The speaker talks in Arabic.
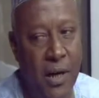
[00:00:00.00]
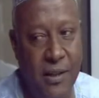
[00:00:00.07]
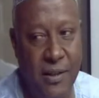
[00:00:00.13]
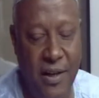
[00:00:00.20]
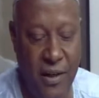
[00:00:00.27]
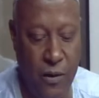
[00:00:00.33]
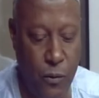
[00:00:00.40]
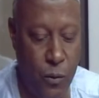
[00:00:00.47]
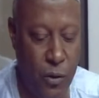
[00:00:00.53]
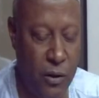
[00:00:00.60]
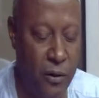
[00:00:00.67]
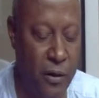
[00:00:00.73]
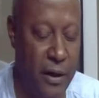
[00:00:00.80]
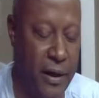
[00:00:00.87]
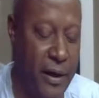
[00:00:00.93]
لكن هو
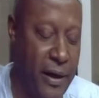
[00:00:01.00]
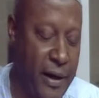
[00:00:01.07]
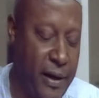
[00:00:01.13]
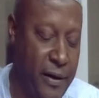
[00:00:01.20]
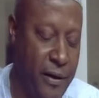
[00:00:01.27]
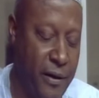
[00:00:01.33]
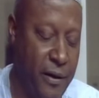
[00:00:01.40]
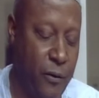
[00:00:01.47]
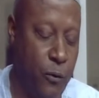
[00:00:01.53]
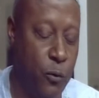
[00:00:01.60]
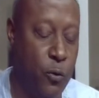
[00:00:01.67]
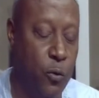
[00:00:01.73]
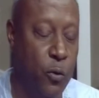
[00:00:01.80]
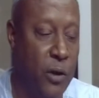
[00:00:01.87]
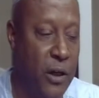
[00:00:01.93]
يعني
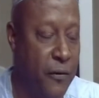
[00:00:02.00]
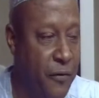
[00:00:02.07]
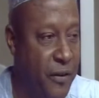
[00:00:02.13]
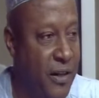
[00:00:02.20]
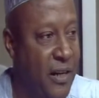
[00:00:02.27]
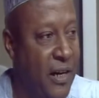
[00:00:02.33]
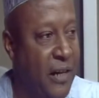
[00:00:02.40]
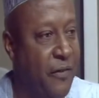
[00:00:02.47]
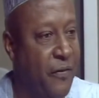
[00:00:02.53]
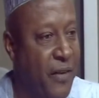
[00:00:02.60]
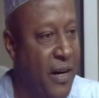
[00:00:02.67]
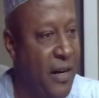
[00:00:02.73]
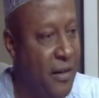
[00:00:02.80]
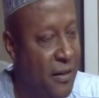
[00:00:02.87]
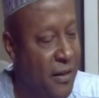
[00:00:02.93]
خطوره في
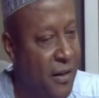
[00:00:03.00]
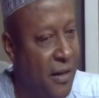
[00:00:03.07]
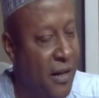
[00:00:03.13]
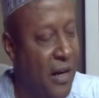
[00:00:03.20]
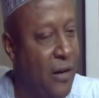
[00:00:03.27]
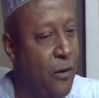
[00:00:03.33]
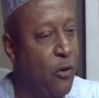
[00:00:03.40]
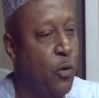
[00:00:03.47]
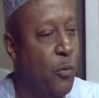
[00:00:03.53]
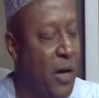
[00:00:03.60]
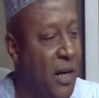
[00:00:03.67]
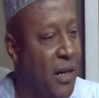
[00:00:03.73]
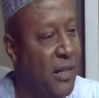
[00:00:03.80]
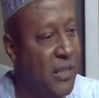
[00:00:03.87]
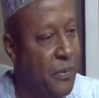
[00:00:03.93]
الاطفال اللي عندهم
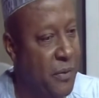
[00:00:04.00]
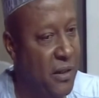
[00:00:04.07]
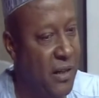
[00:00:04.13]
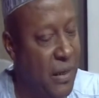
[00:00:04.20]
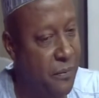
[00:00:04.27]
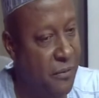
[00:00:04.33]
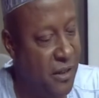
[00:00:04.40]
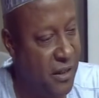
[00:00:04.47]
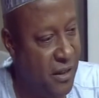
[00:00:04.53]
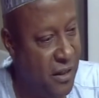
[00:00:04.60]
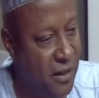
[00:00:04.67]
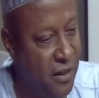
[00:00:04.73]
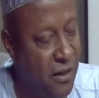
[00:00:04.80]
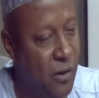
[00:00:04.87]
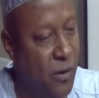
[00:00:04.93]
انقص من خمسة سنه
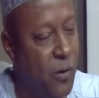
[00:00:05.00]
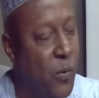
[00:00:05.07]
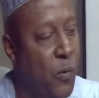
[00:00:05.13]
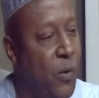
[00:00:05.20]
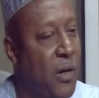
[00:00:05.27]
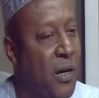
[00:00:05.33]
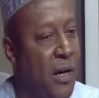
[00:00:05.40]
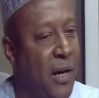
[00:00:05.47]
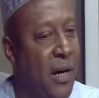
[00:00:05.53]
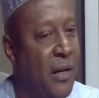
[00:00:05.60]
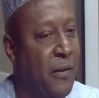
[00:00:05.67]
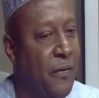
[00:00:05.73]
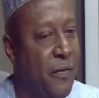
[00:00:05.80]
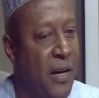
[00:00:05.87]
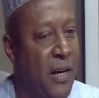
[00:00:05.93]

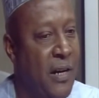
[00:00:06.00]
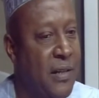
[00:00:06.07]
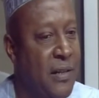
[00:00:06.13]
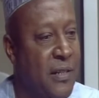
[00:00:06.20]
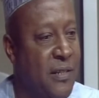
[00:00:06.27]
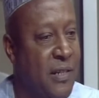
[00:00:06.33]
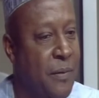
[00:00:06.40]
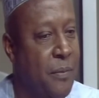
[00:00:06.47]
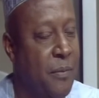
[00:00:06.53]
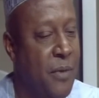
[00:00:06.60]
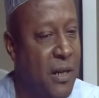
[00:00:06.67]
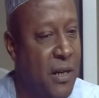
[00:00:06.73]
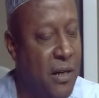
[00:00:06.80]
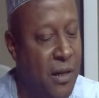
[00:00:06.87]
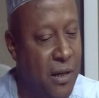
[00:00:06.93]
والاطفال اللي لسه
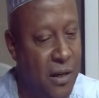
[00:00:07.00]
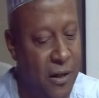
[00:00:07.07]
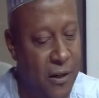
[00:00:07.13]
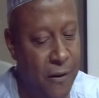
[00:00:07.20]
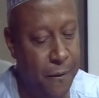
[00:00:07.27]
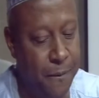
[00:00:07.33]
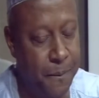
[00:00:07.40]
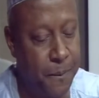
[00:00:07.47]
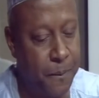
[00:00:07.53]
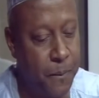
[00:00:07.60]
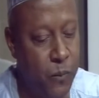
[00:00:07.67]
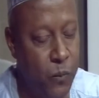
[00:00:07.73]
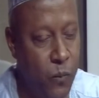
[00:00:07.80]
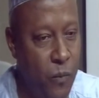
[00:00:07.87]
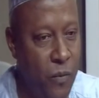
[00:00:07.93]
ما
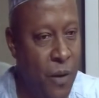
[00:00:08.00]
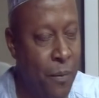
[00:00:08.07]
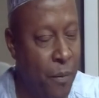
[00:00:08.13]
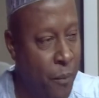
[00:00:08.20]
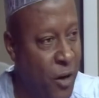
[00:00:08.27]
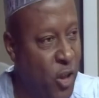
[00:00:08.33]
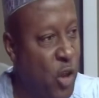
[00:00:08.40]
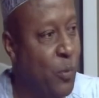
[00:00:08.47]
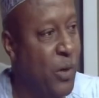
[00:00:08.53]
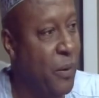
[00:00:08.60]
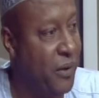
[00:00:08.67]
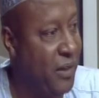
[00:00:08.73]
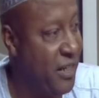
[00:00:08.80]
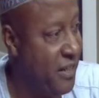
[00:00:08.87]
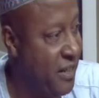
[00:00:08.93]
ما تم
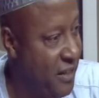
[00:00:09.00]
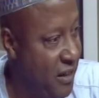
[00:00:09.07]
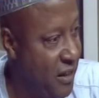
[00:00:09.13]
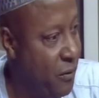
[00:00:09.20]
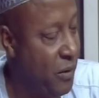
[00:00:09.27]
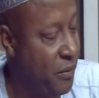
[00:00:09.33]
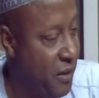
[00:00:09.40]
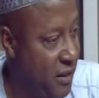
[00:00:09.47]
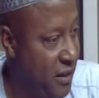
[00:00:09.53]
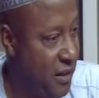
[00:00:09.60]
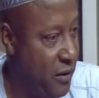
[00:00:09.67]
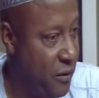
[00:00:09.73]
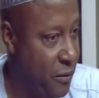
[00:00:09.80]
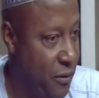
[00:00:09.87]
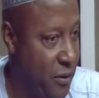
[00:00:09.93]
14 سنه او 15
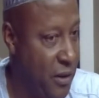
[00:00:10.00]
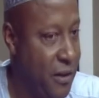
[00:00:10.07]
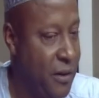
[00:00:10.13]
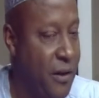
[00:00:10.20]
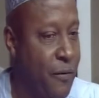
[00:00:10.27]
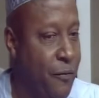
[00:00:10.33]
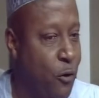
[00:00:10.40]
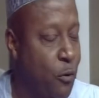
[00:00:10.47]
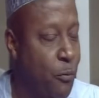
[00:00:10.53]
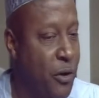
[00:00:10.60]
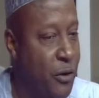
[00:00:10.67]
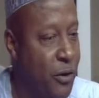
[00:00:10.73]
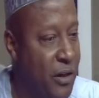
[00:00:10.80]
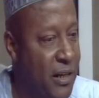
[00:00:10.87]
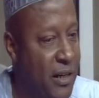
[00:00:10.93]
سنه دول ده في هم
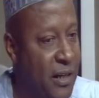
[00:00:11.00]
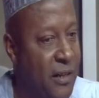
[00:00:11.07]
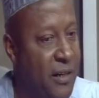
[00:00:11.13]
دول ده